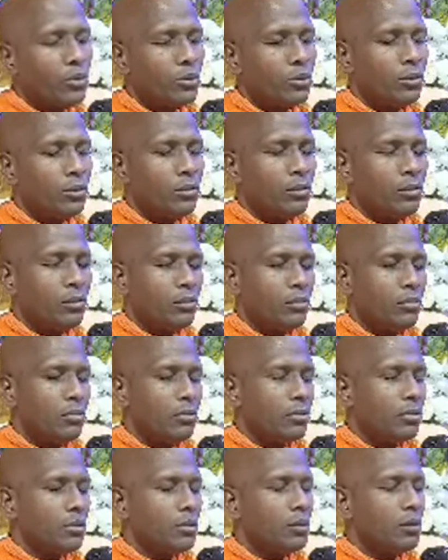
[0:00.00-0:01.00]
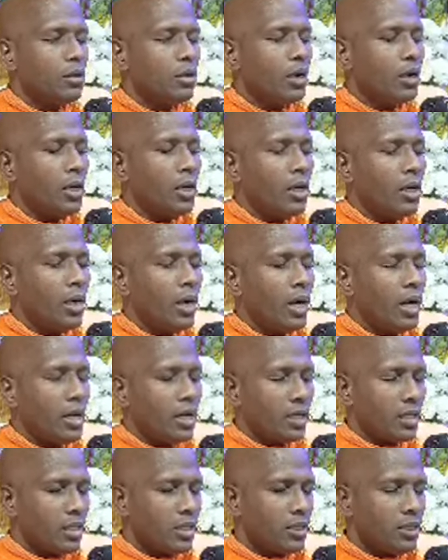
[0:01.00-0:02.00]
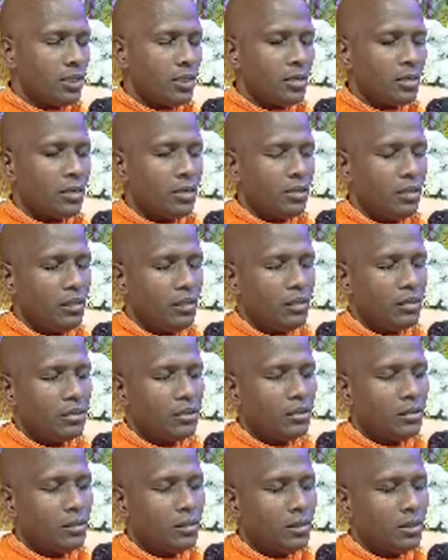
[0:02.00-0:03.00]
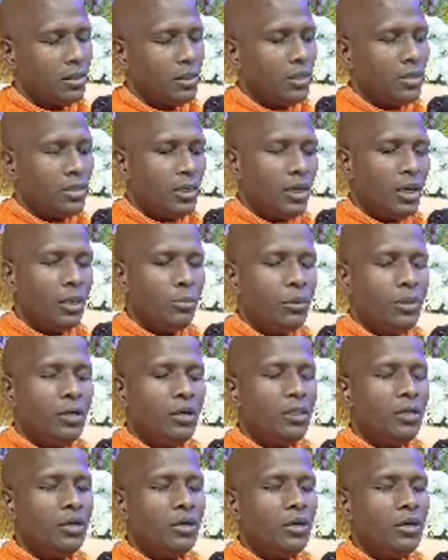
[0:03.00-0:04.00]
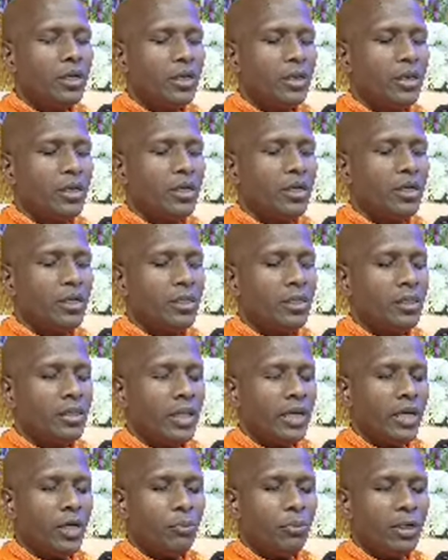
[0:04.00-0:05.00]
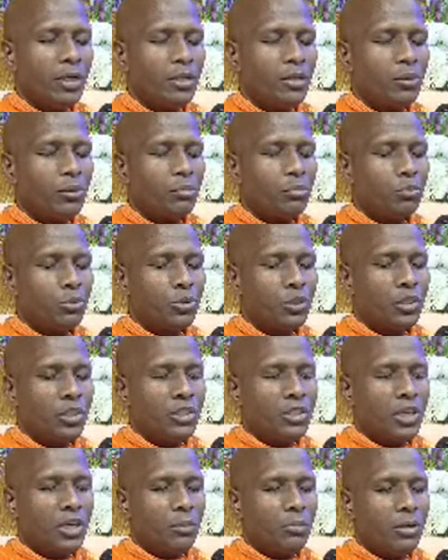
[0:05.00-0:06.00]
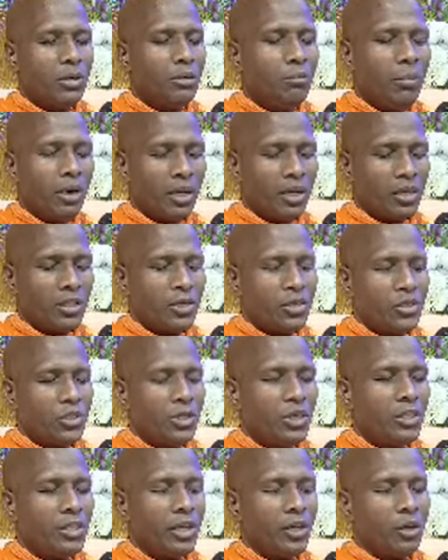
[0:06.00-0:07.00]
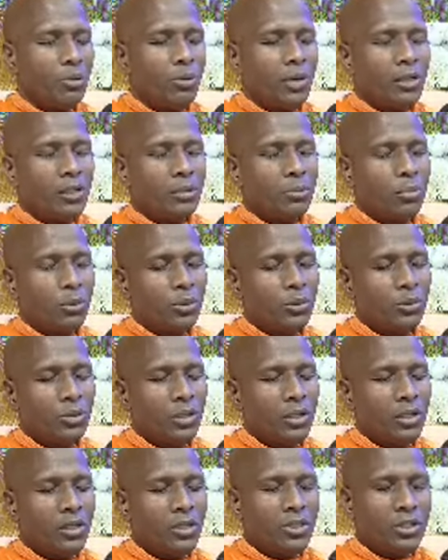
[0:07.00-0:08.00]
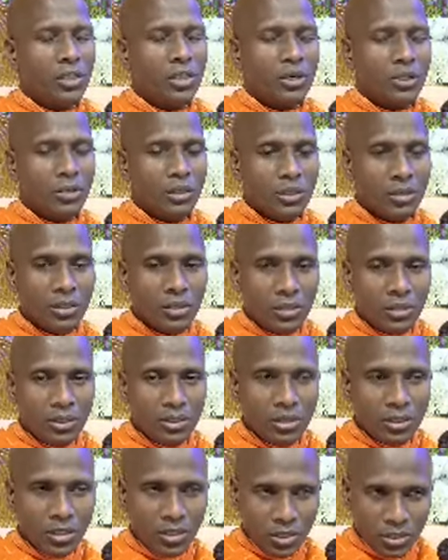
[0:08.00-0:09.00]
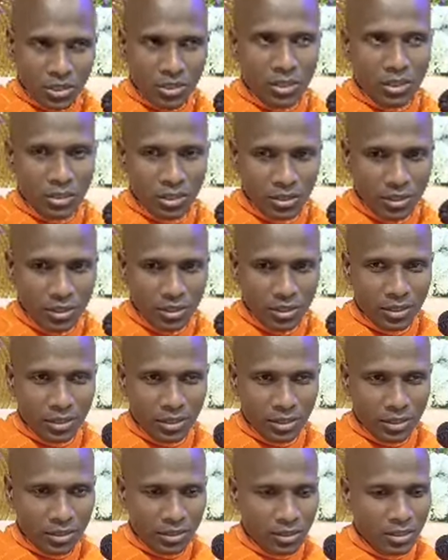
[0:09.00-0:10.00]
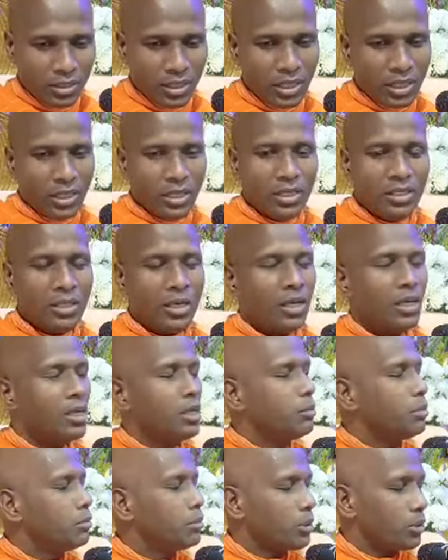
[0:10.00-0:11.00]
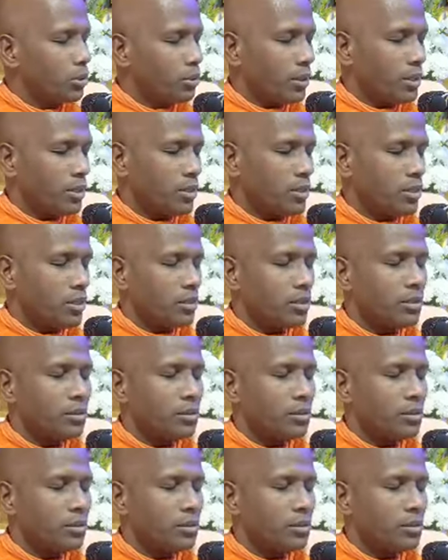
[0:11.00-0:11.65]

তো আরাকান থেকে এটা আমি থেরাবাদ আমি বাংলাদেশে থেরাবাদী বৌদ্ধদের যে হিস্ট্রি সেখানে যা লিপিবদ্ধ আছে